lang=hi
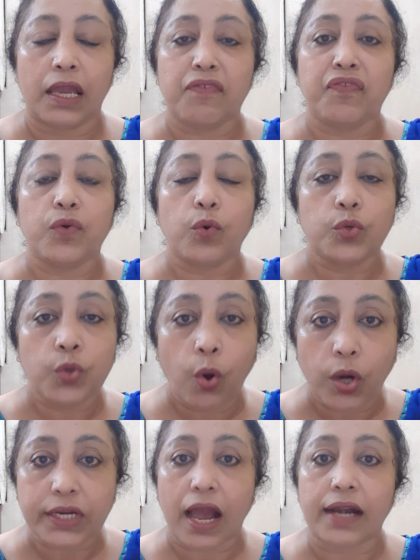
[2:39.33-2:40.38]
इफ़ यू
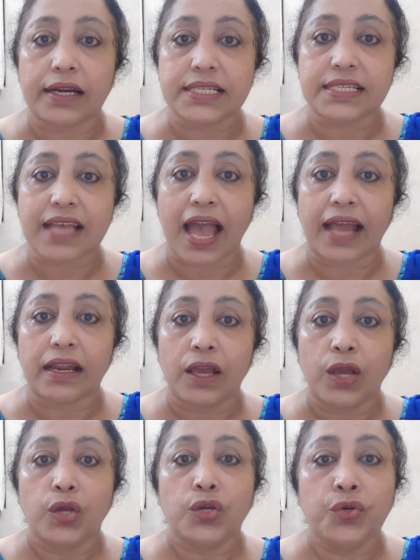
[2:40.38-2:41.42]
डोंट अंडरस्टैंड
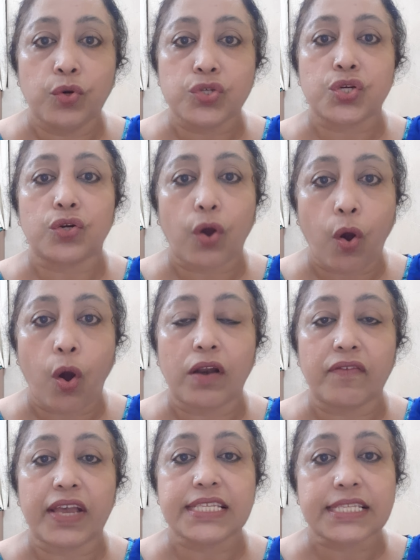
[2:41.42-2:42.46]
यू शुड
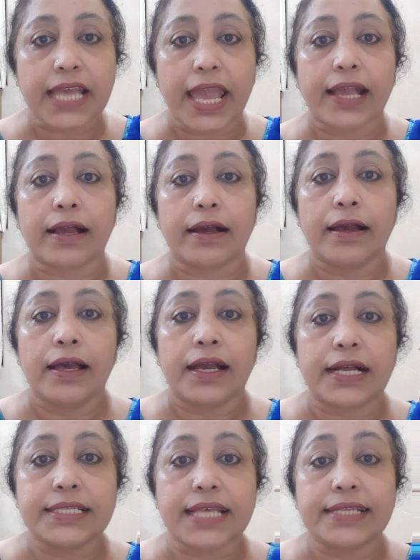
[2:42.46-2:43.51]
ऑलवेज टेक
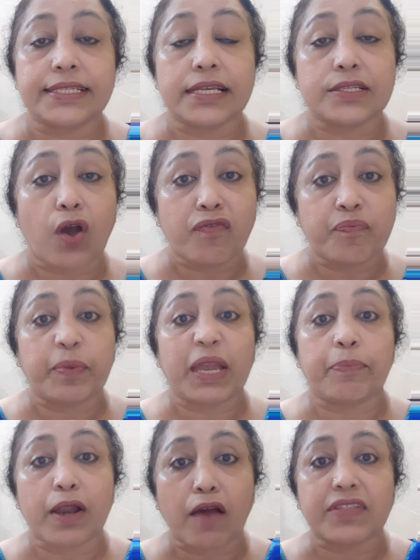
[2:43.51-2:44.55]
कंसेंसिस ऑफ
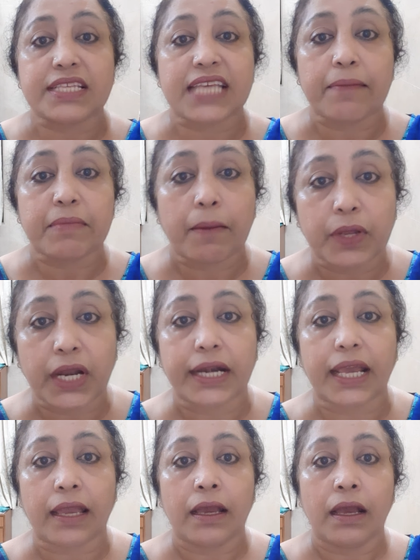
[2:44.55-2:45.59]
पीपल ऑफ द सेम
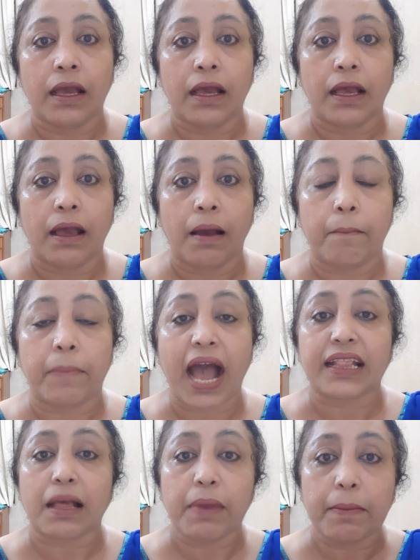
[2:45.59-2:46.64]
कम्युनिटी
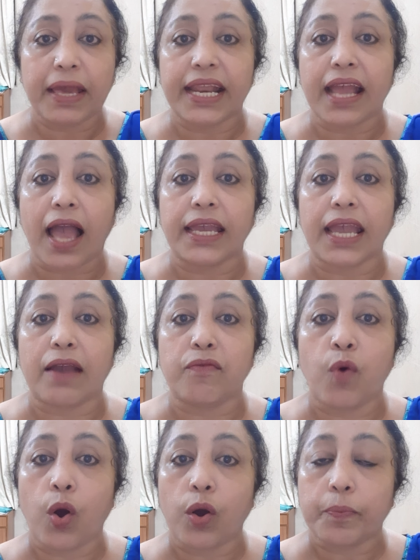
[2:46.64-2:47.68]
बात अभी मेरी आई है वो